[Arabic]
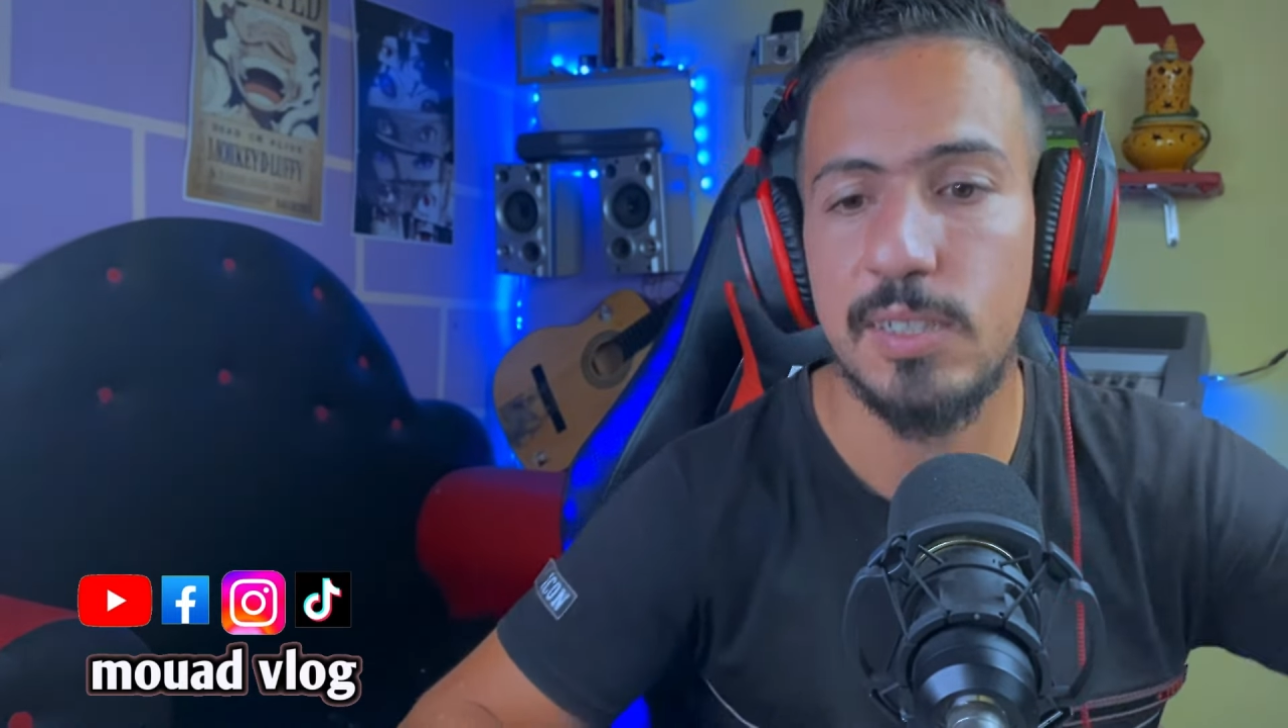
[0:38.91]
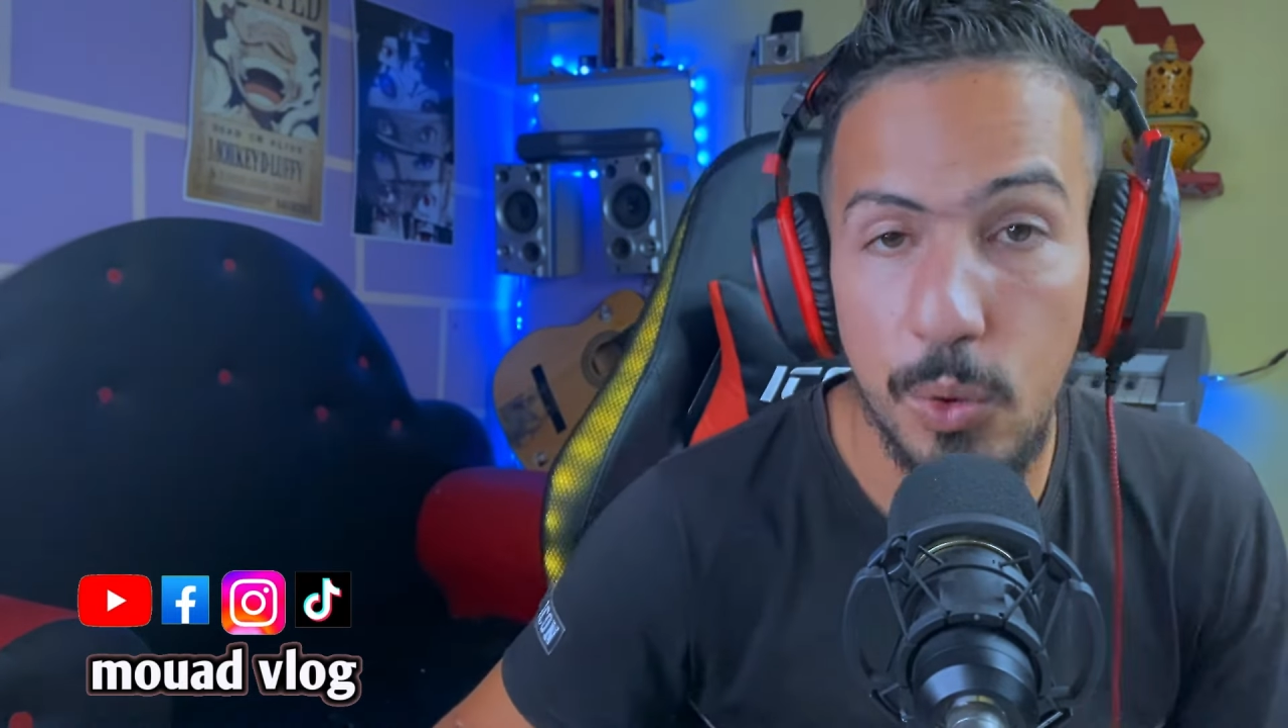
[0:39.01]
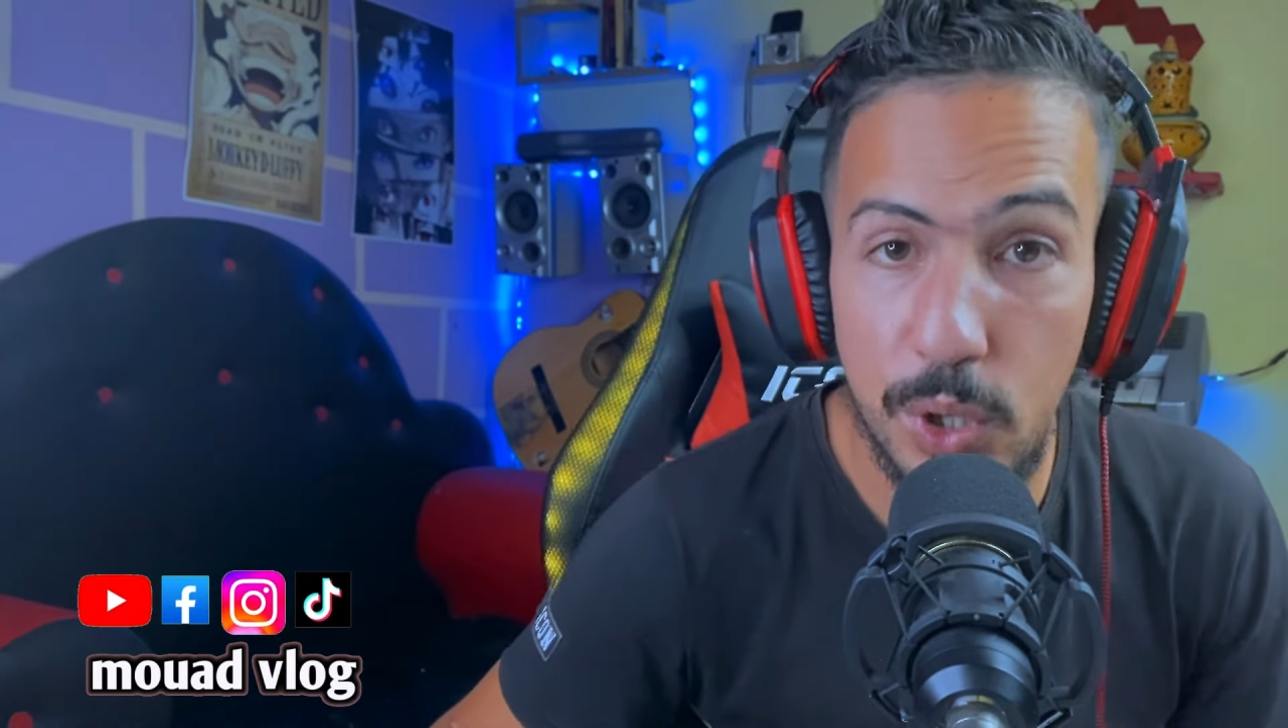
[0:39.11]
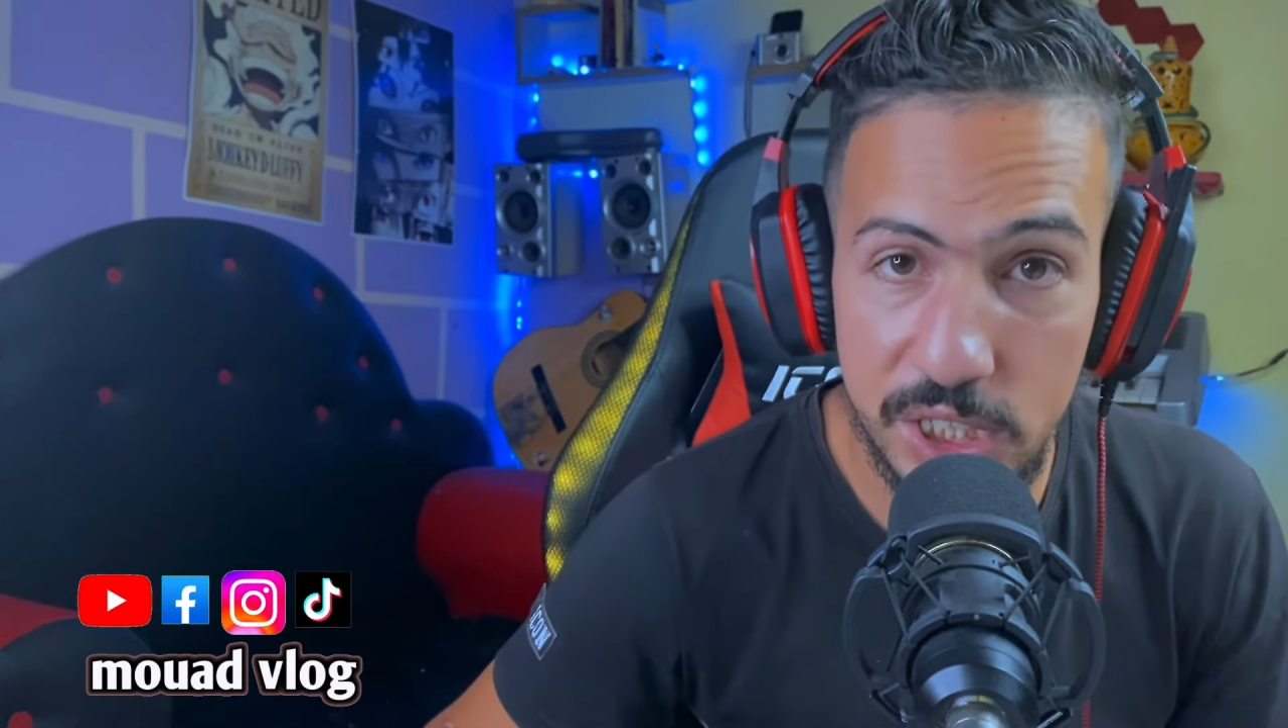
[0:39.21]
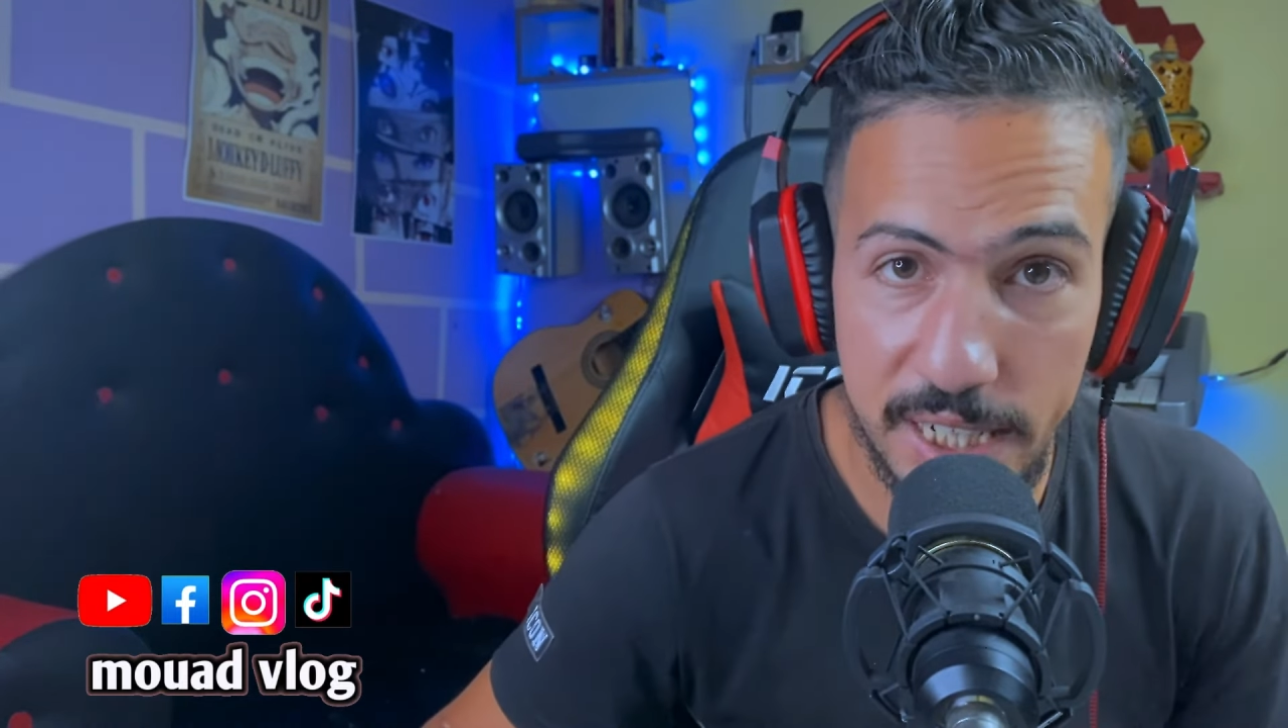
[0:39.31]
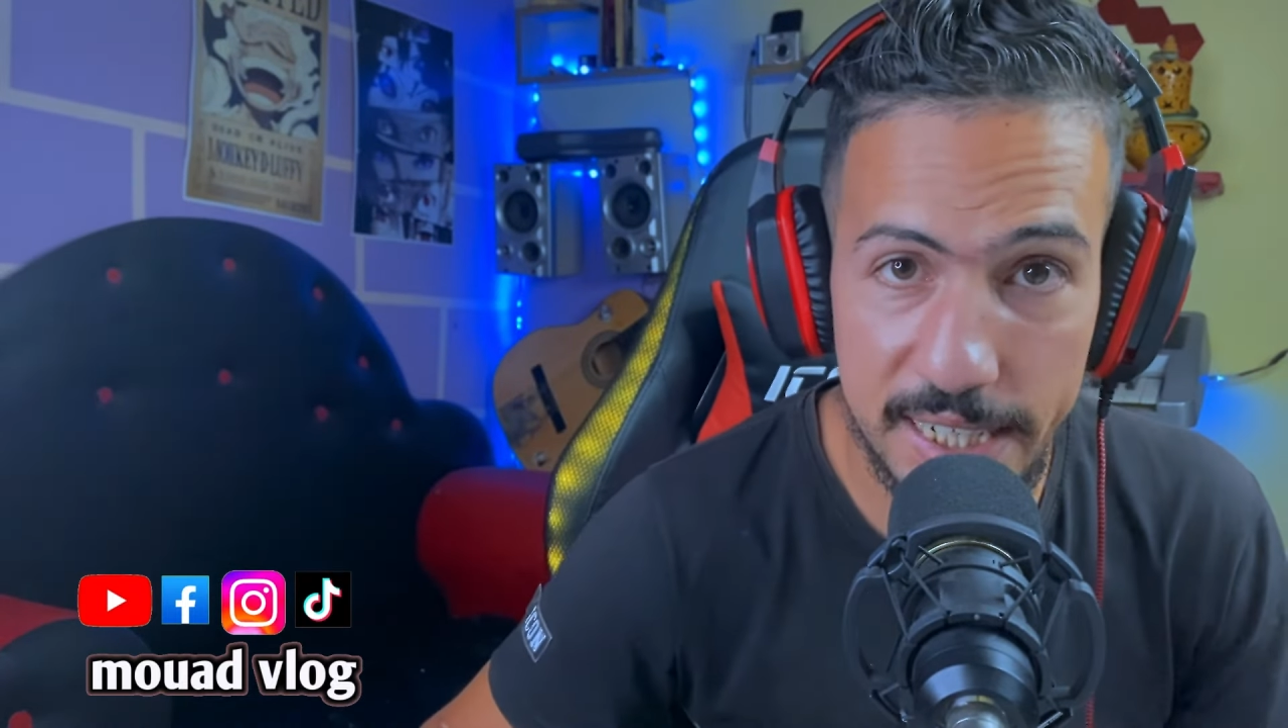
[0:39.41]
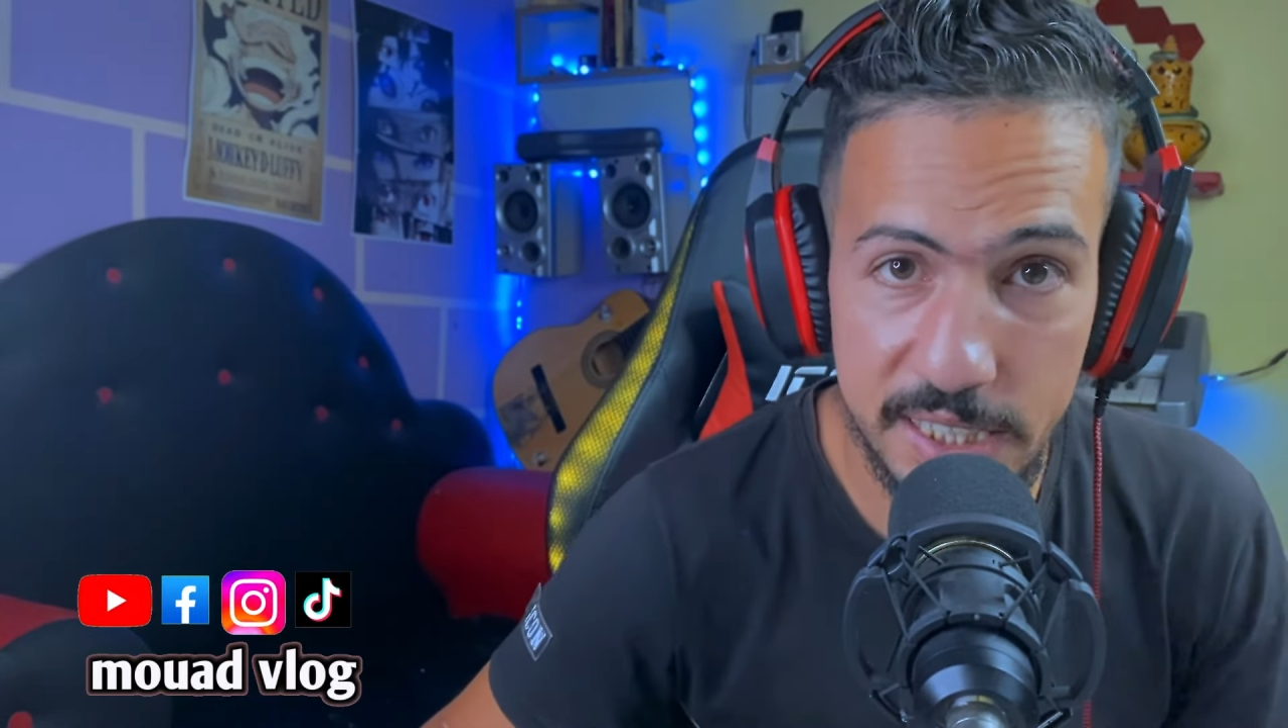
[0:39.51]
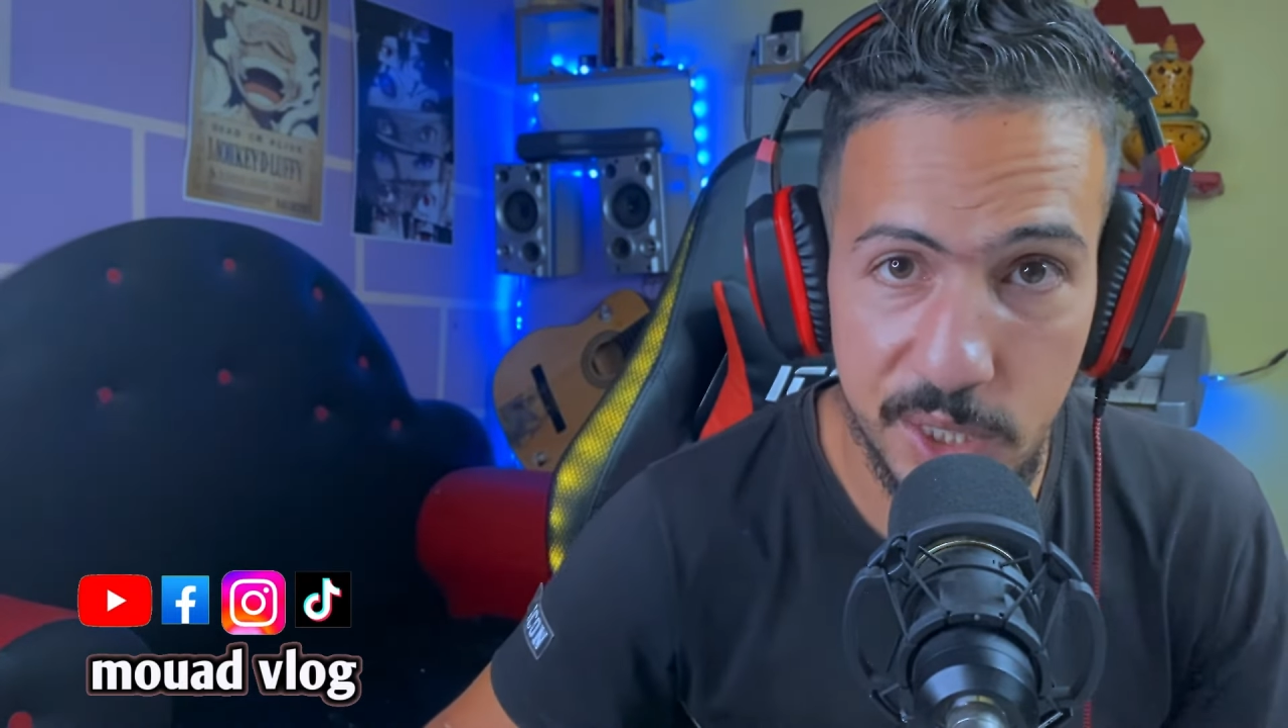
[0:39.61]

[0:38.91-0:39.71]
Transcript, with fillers: واش غادي